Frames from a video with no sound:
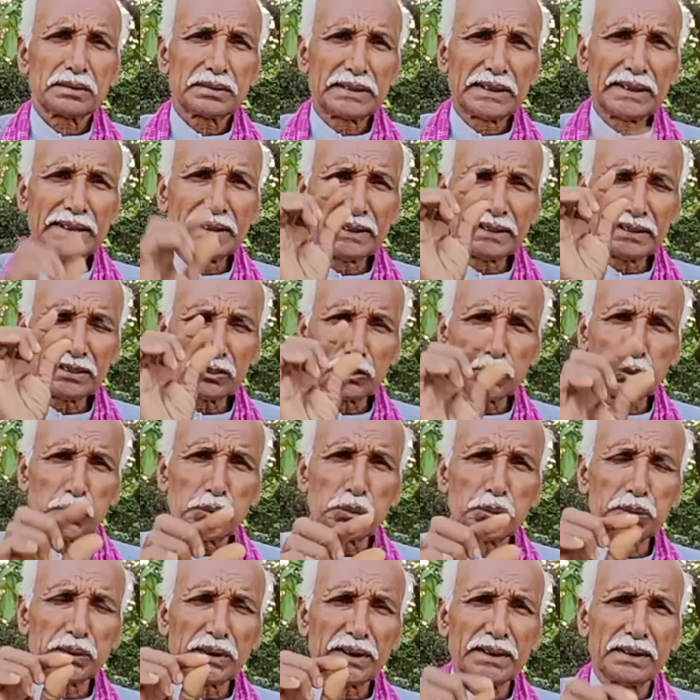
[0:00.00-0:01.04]
दिन
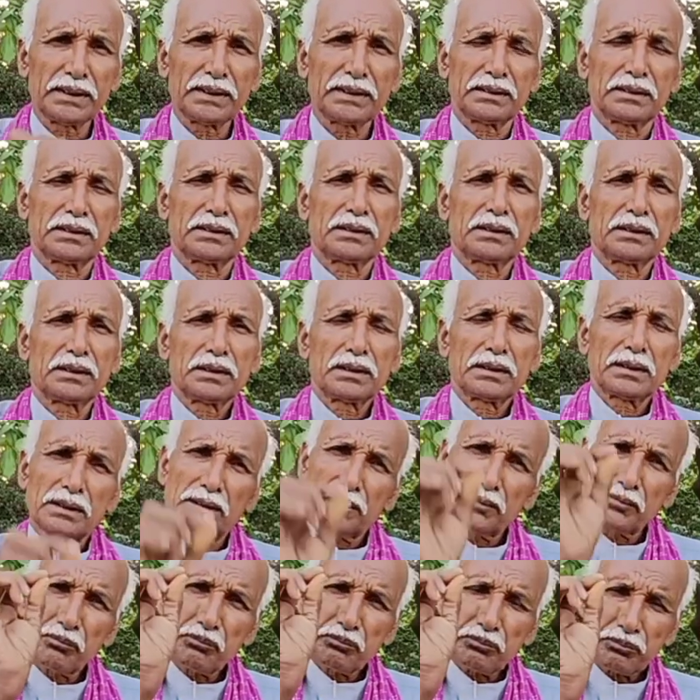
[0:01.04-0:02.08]
दुगुनी
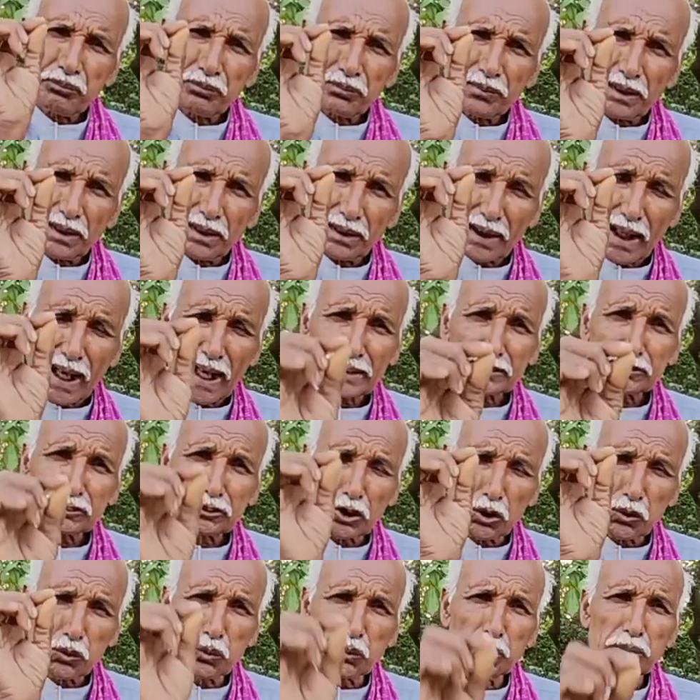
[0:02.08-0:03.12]
रात
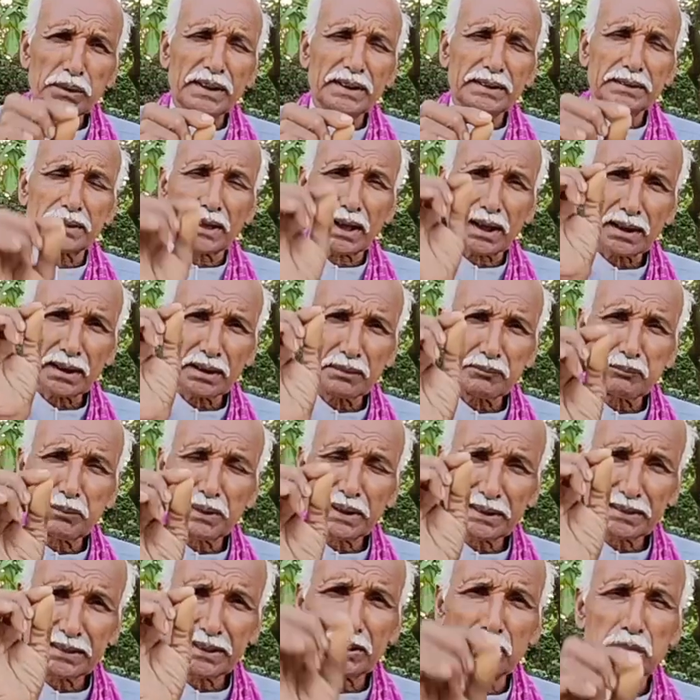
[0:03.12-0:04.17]
चौगुनी धन
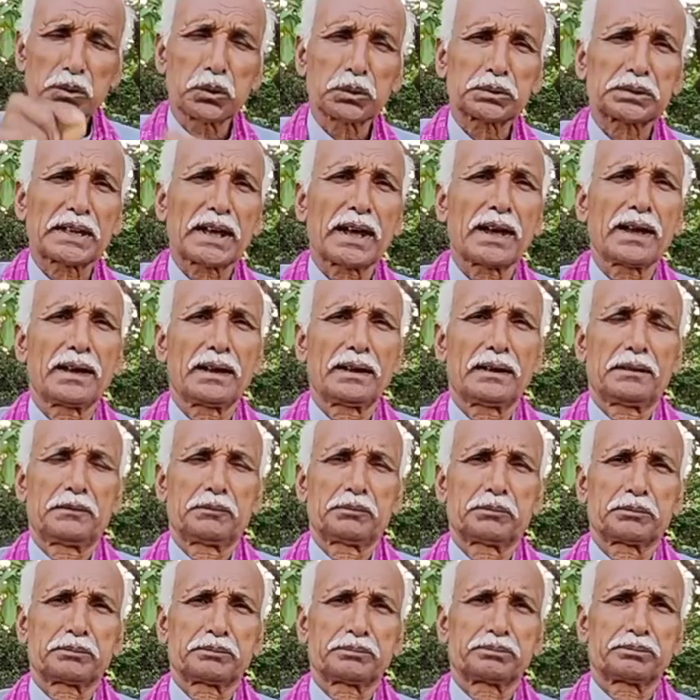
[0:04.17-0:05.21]
वृद्धि होता है
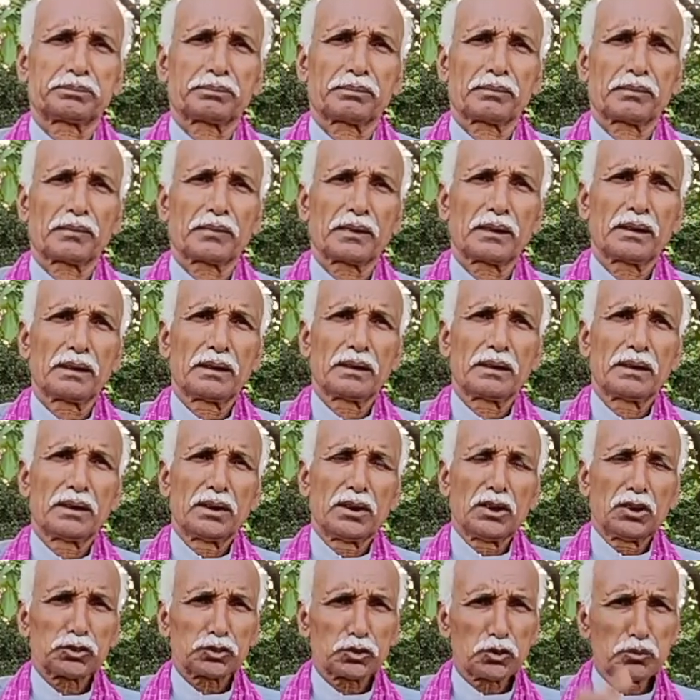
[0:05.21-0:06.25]

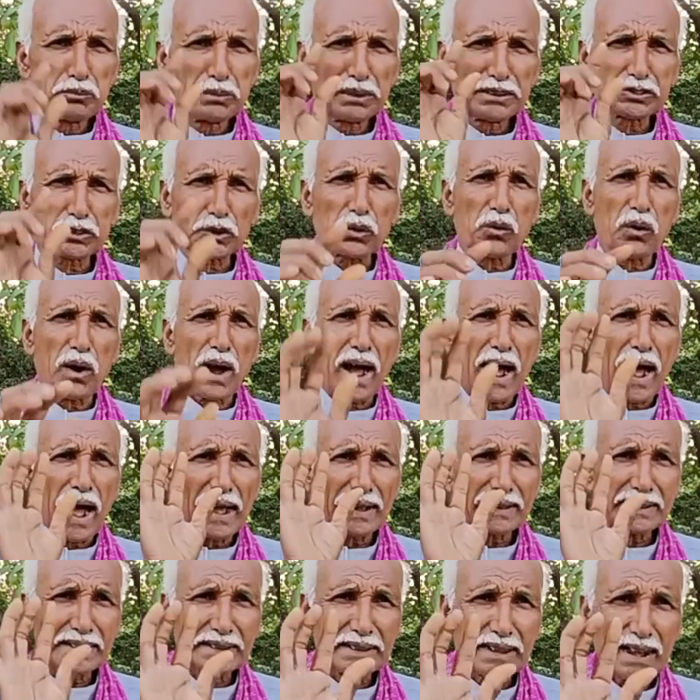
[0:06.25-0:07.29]
तो मित्रों
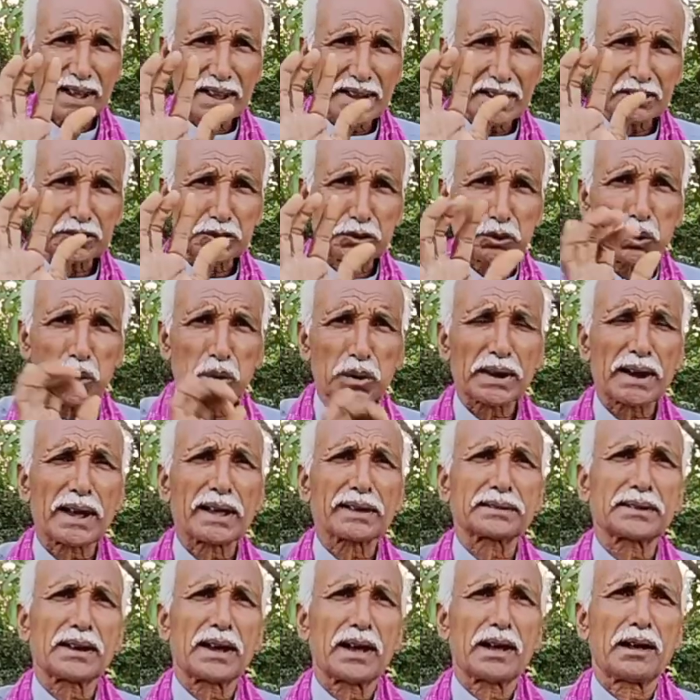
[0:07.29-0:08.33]
आज यह एक छोटा
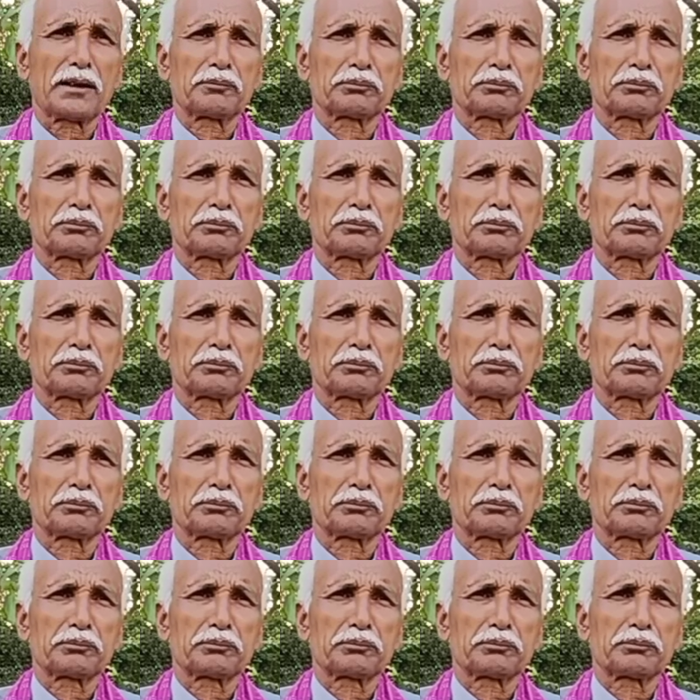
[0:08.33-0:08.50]
सा